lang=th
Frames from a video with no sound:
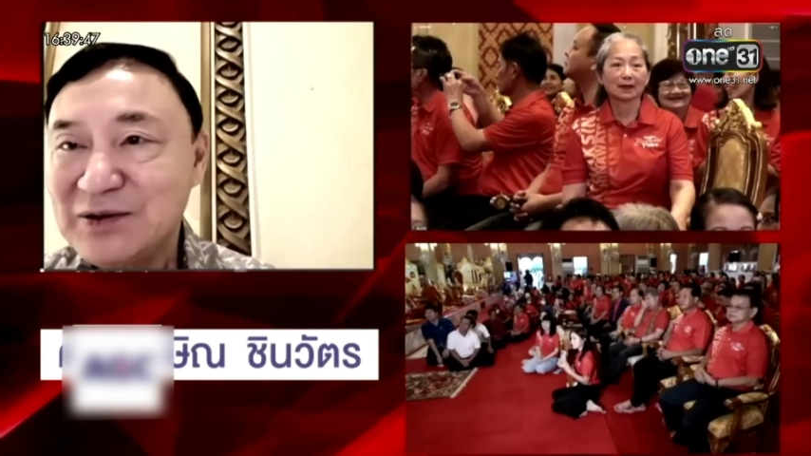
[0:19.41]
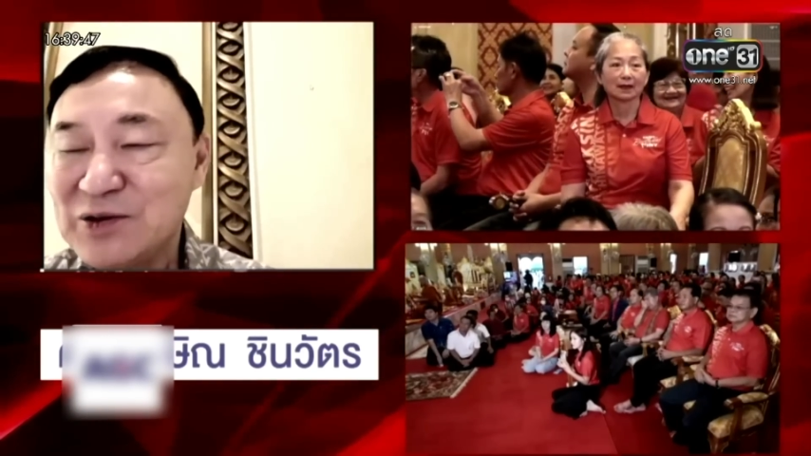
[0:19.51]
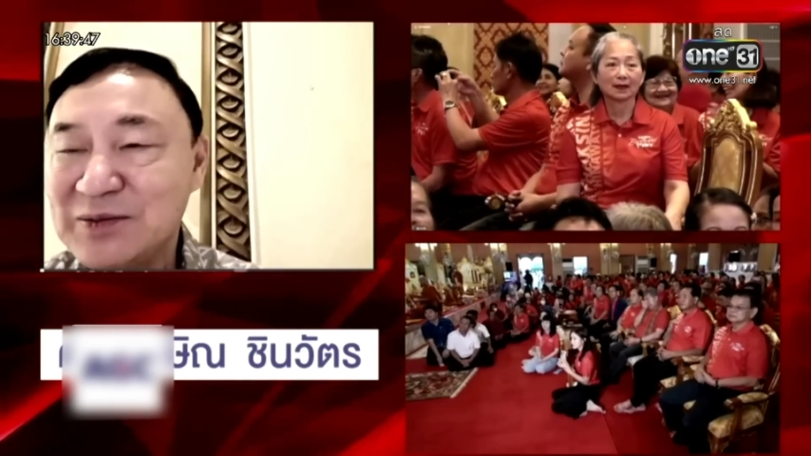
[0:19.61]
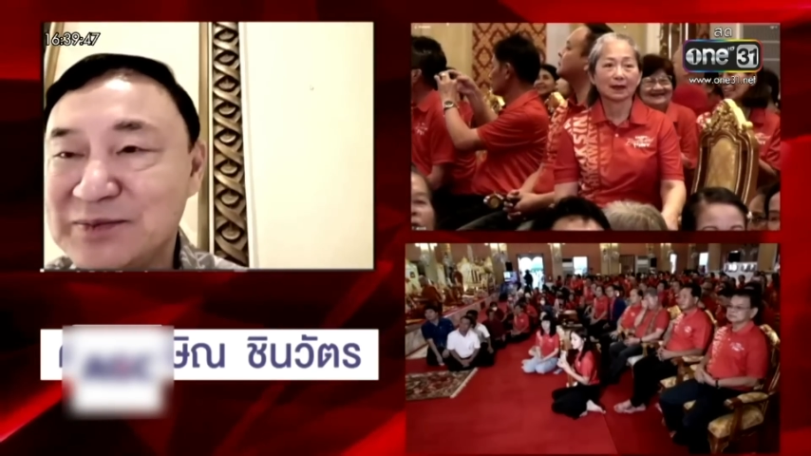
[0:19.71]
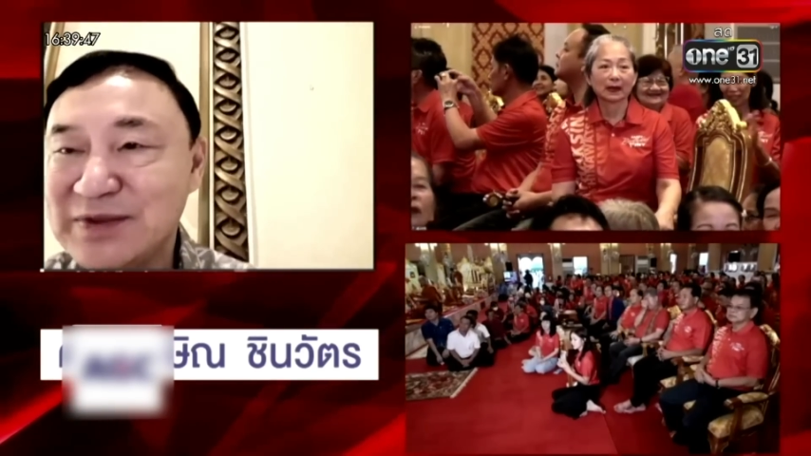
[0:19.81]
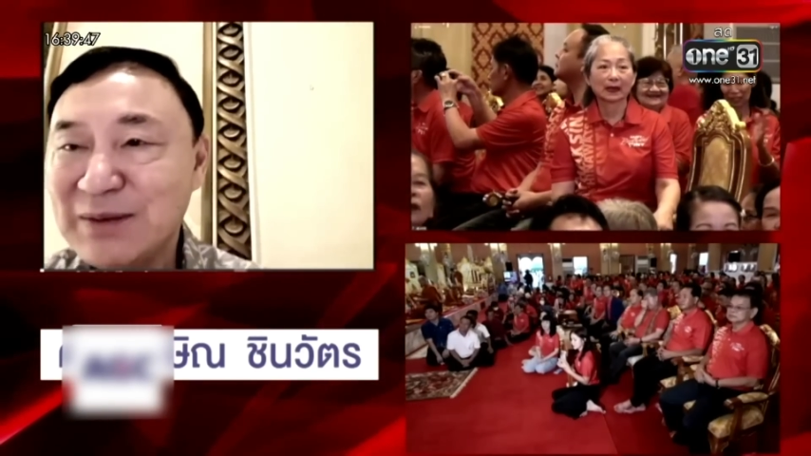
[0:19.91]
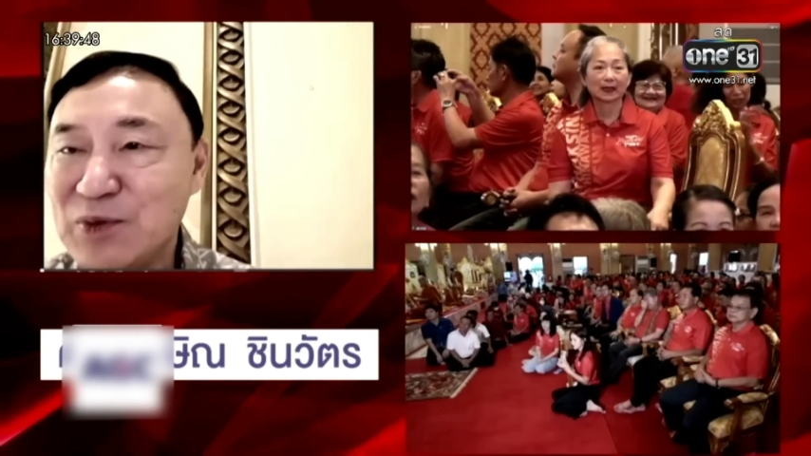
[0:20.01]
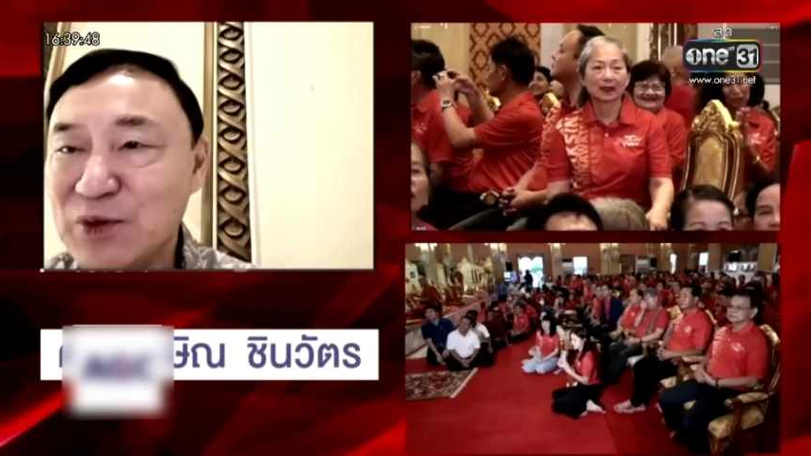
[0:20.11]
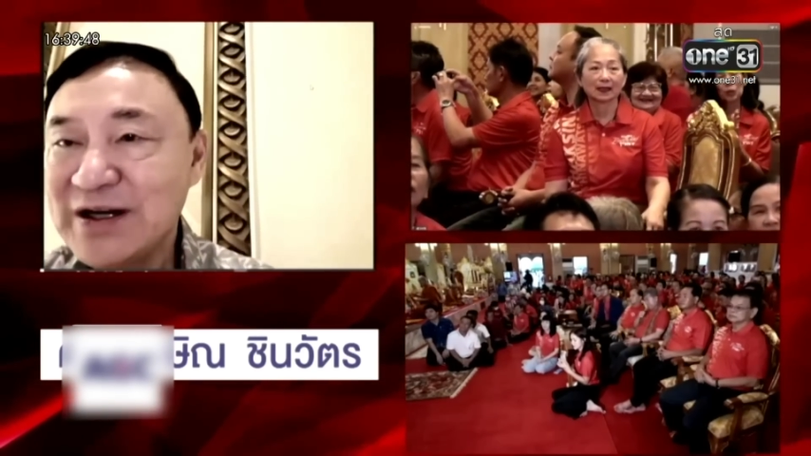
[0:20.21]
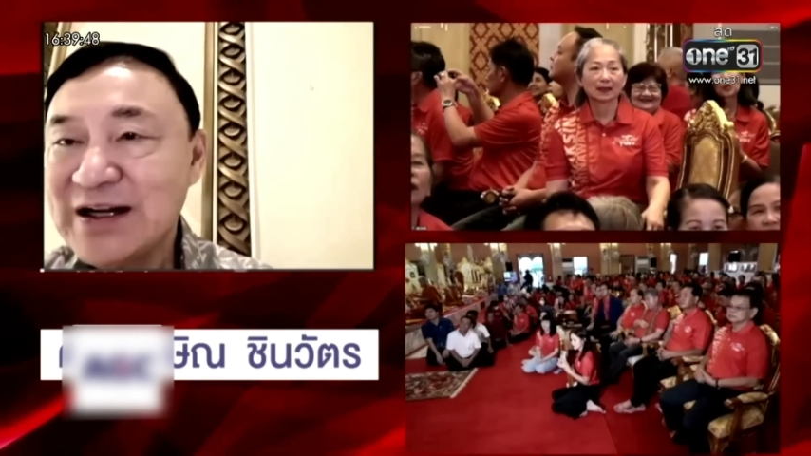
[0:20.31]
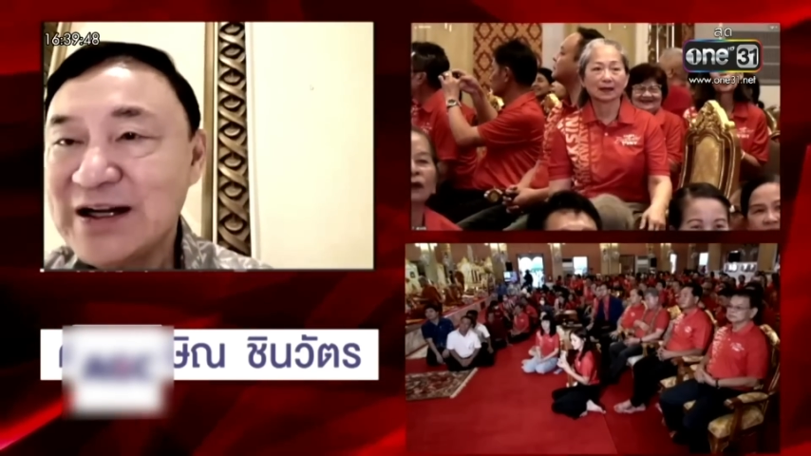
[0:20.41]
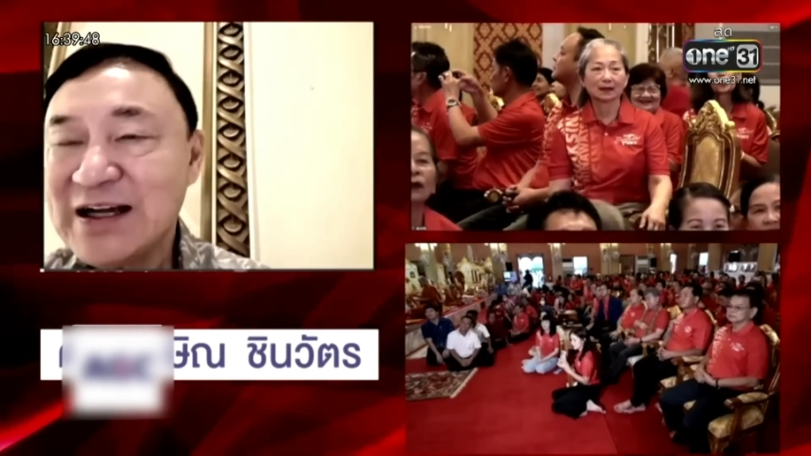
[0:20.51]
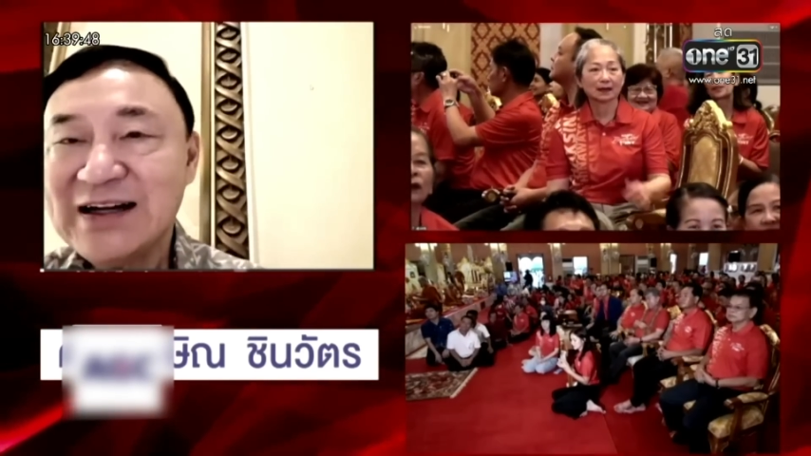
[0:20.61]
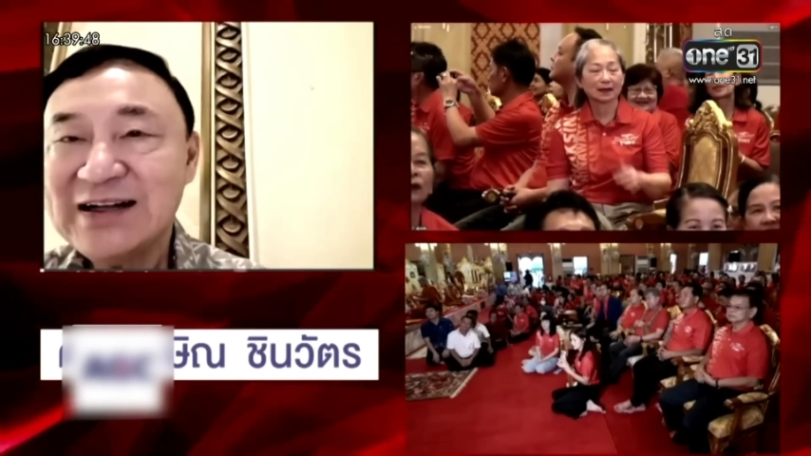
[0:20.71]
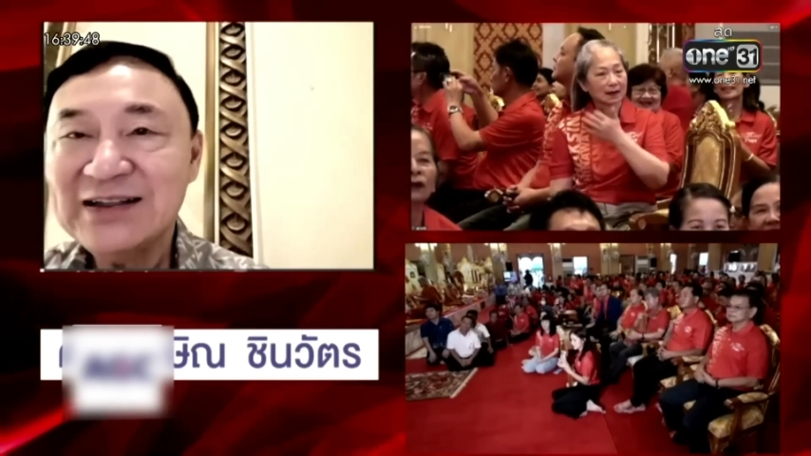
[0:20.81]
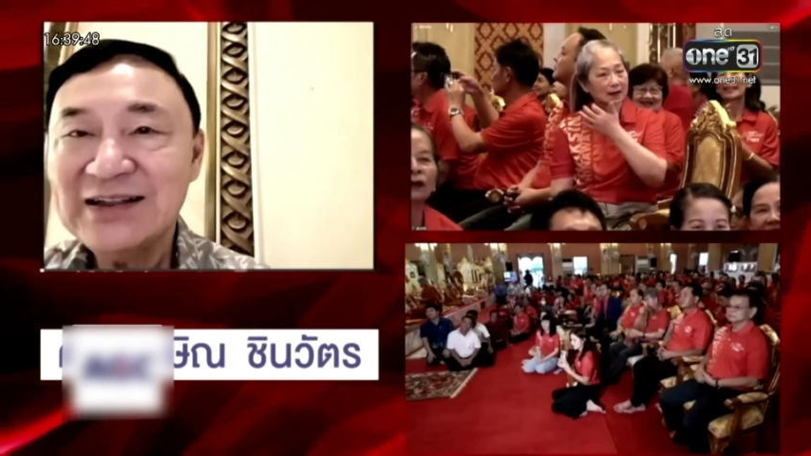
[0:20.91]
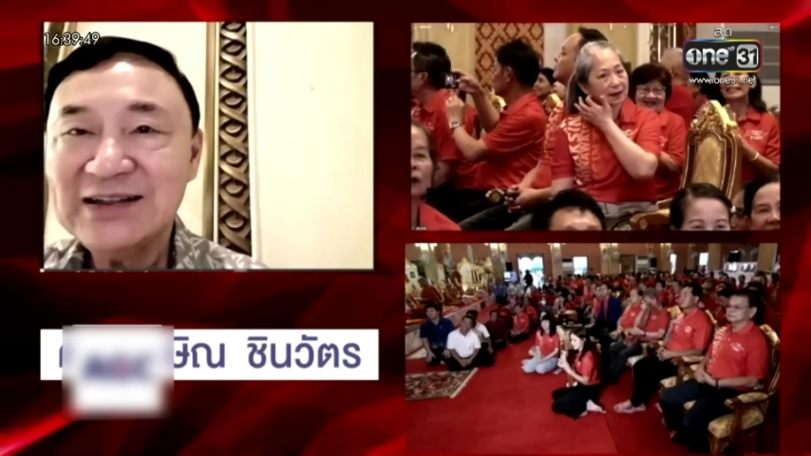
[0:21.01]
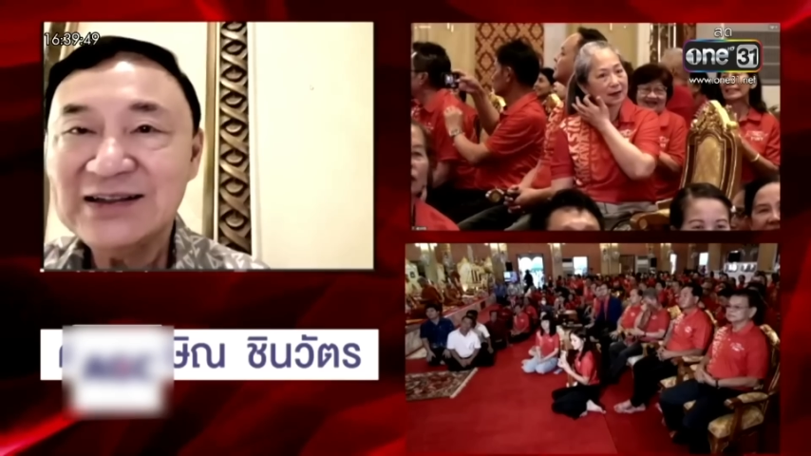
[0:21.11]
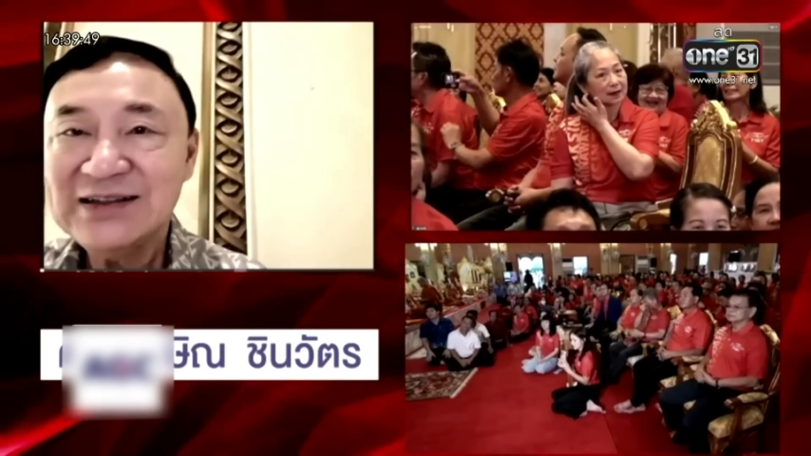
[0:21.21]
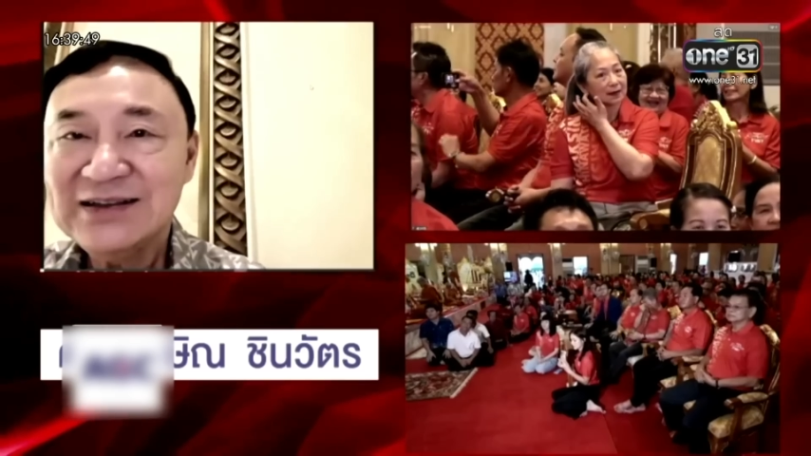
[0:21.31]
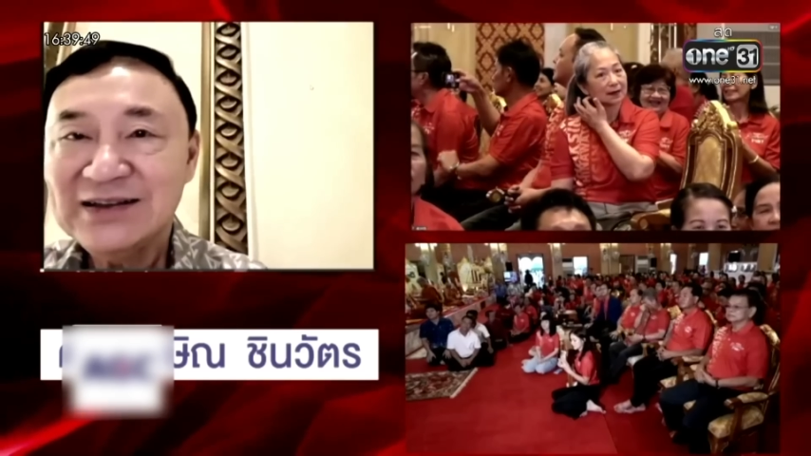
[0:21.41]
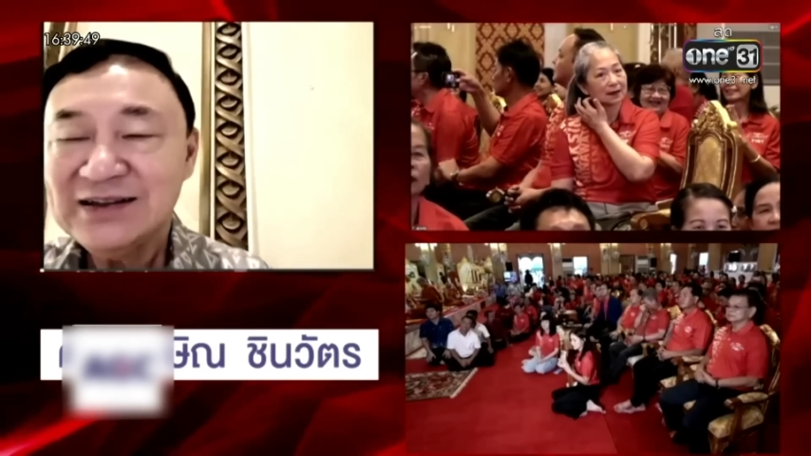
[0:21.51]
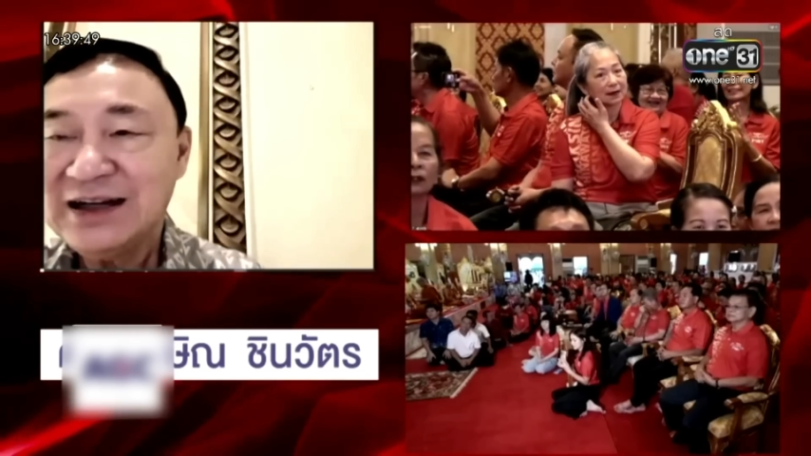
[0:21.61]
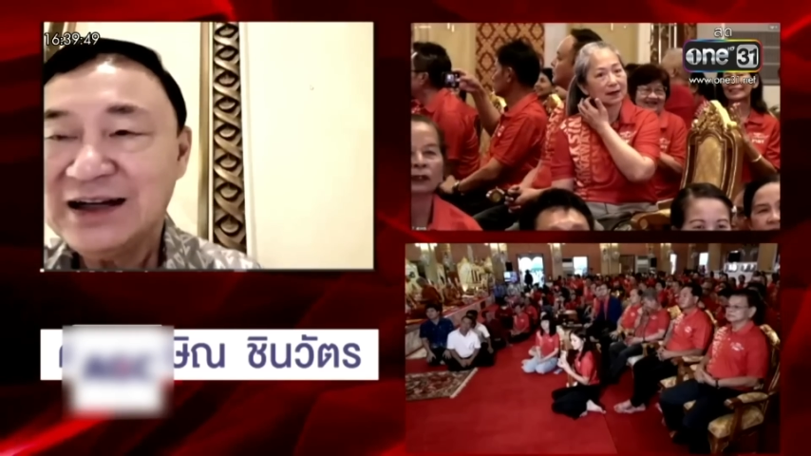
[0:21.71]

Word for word: ร่วมทำบุญด้วยกัน แล้ว